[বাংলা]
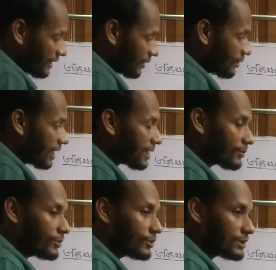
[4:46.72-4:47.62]
কেন
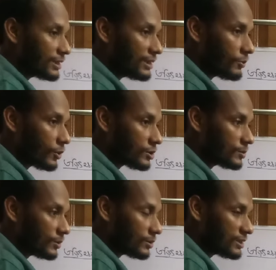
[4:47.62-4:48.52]
আধানগুলো হচ্ছে যে
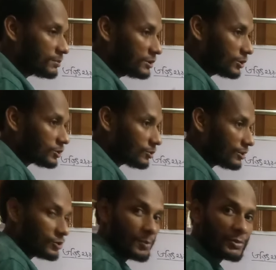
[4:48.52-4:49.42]
পরস্পর
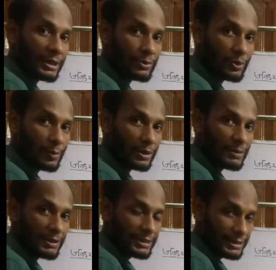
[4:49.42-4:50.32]
সব থেকে দূরে
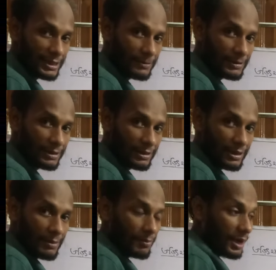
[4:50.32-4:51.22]

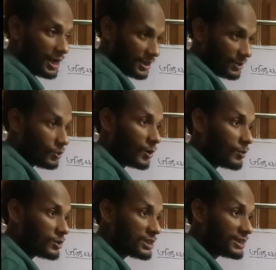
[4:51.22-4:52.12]
বা তাদের
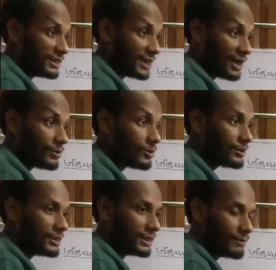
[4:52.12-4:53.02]
ধর্ম হচ্ছে
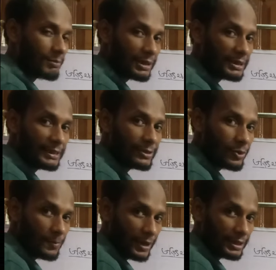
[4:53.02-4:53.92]
তীক্ষাগ্রর দিকে মানে
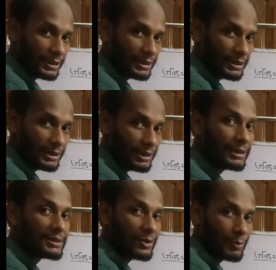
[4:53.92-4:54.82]
তীক্ষ্ণ প্রান্তের দিকে
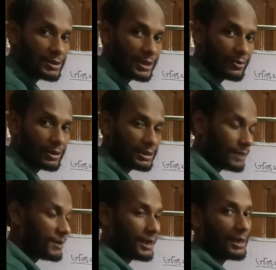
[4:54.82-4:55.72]
এসে অবস্থান করে
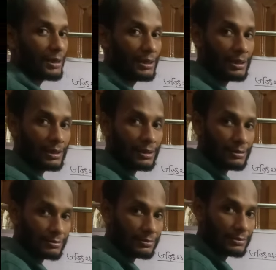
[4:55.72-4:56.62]
যেটা আমি আগের
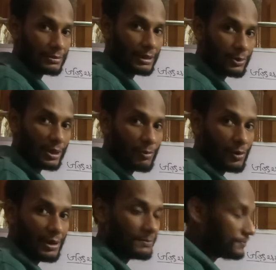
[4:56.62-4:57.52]
একটু আগে
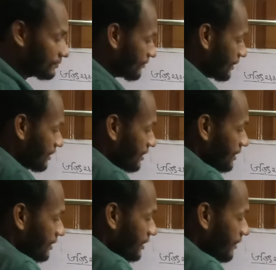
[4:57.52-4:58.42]
বললাম
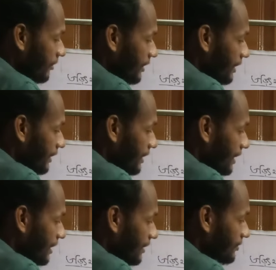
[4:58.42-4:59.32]
তার ফলে এই
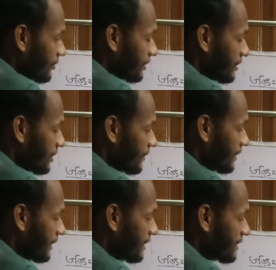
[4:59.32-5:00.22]
আধানগুলো কী হবে
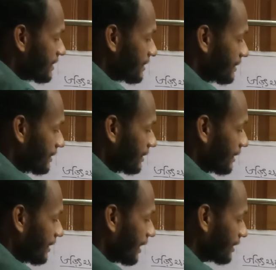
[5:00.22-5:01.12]
ডেনসিটি
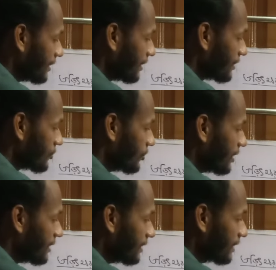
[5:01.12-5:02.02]
এইখান থেকে
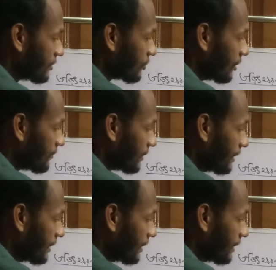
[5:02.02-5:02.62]
সরে গিয়ে সব